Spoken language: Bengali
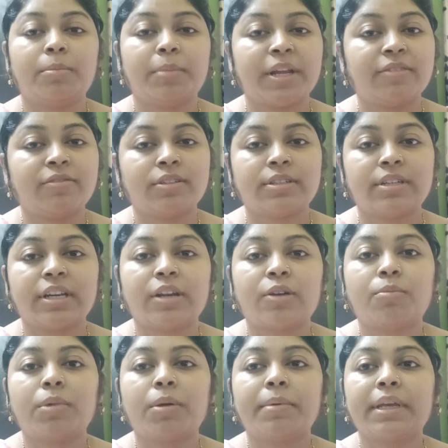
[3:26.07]
ব্রেকফাস্টে
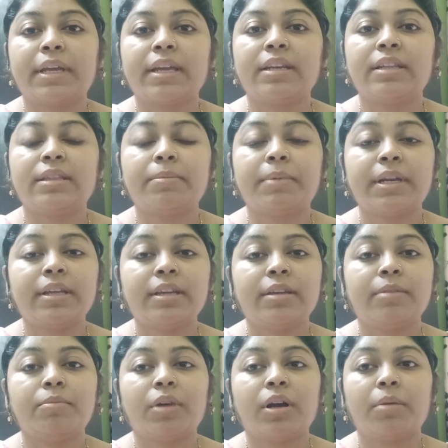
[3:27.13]
এরকমভাবে খেয়ে নিতে পারি
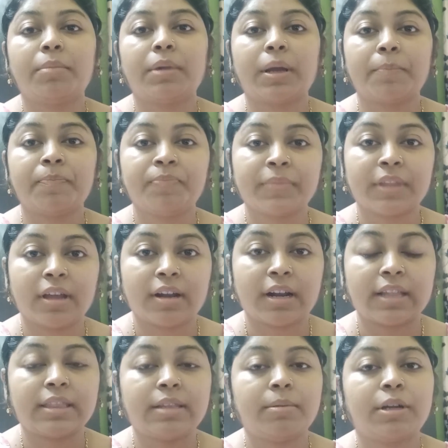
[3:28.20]
কিংবা আমরা
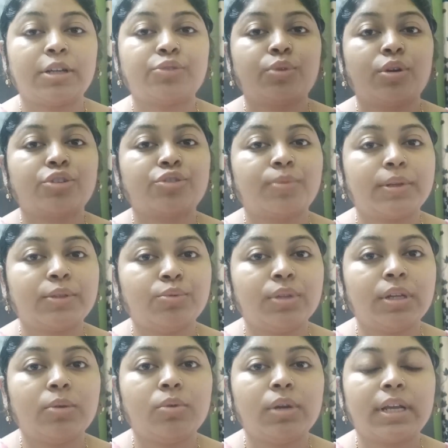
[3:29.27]
রাত্রিবেলা শোয়ার সময়
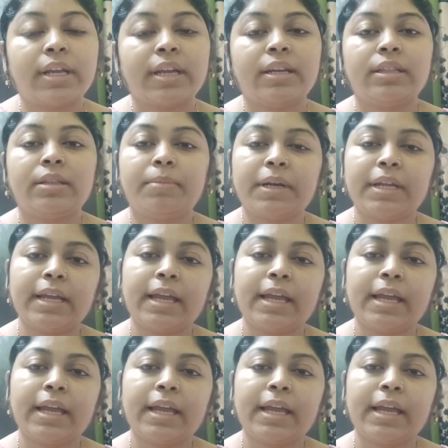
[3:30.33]
দুধে গুলে খেয়ে নিতে পারি